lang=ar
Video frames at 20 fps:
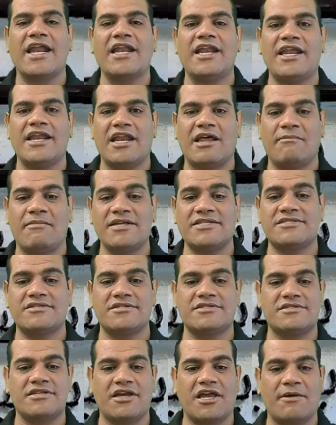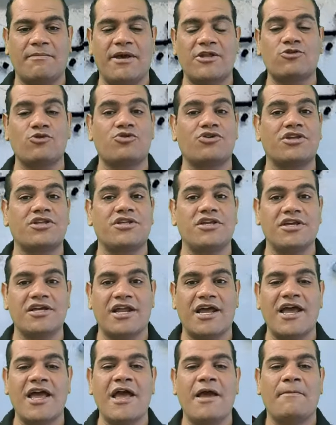اللي لمست استجاباته
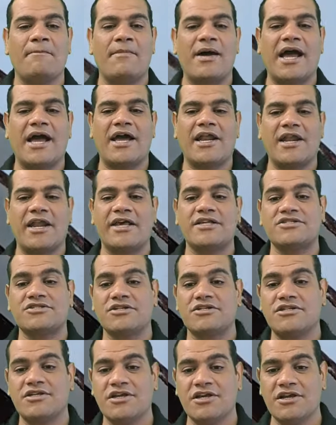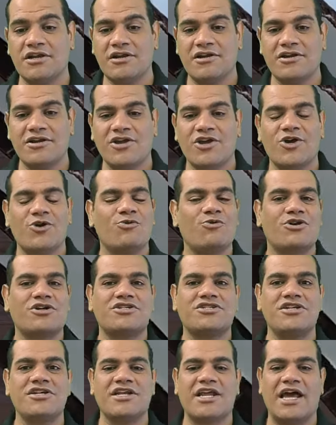كتيرة مع ناس كتير
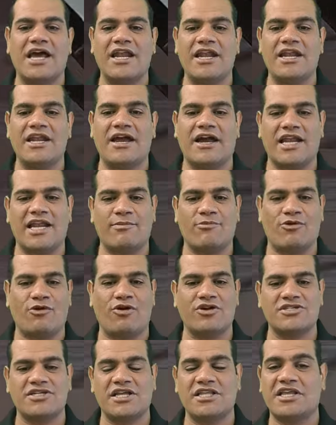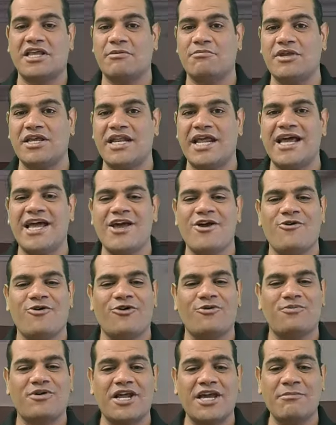وكتير قال لي على معجزات جميلة
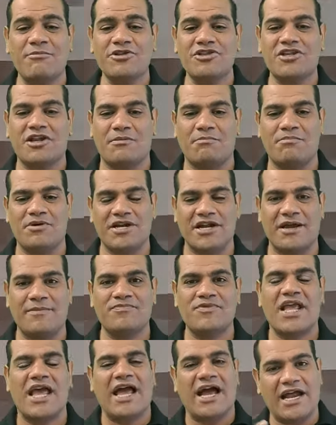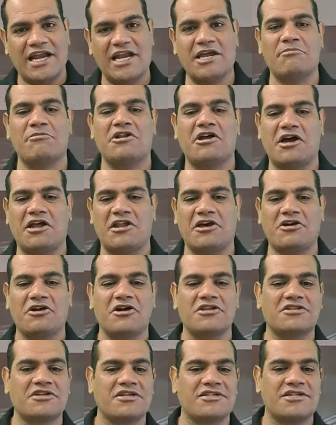وبنعمة ربنا هنعمل
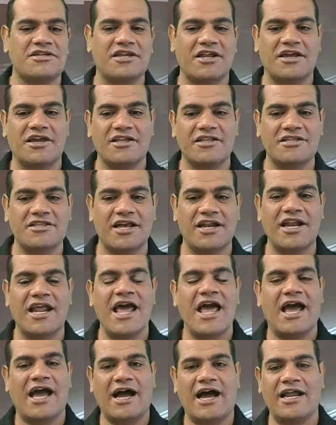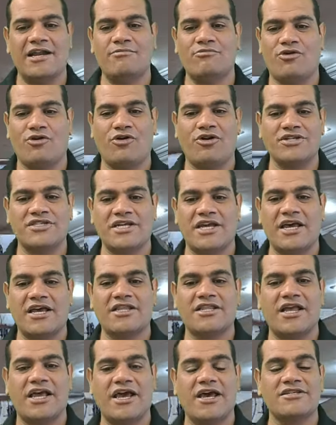حلقات كتيرة جدا عن
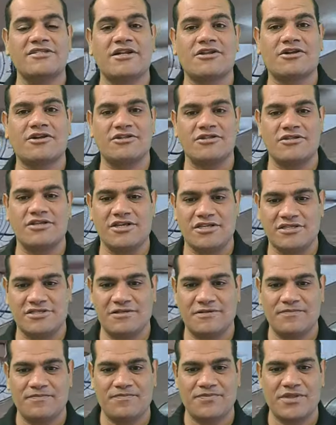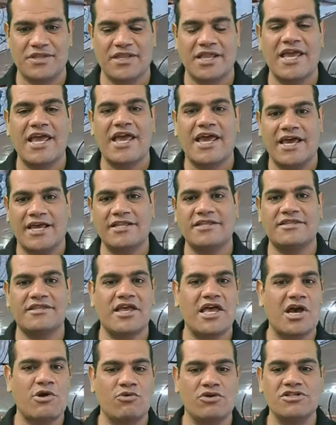معجزات هذا القديس انت
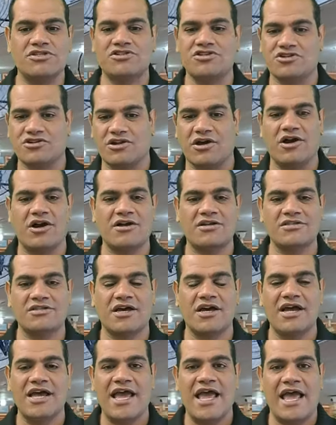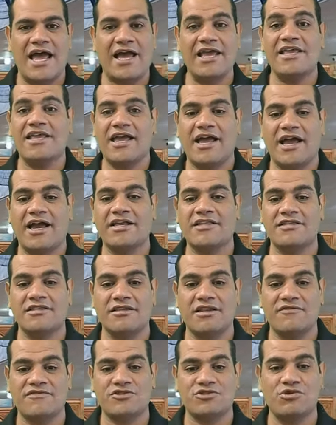وانت النهاردة اي حد
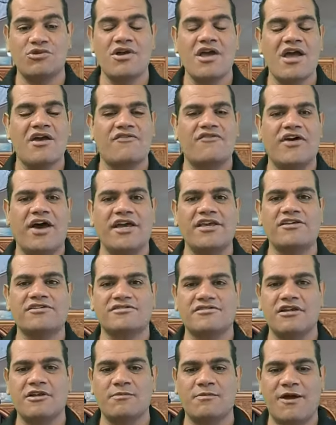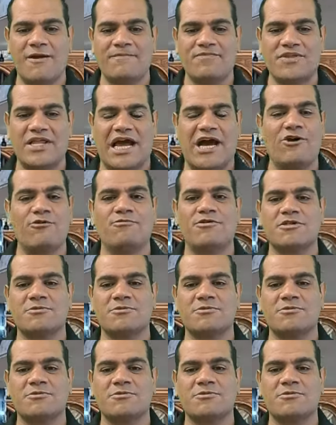نفسه في اي طلبه او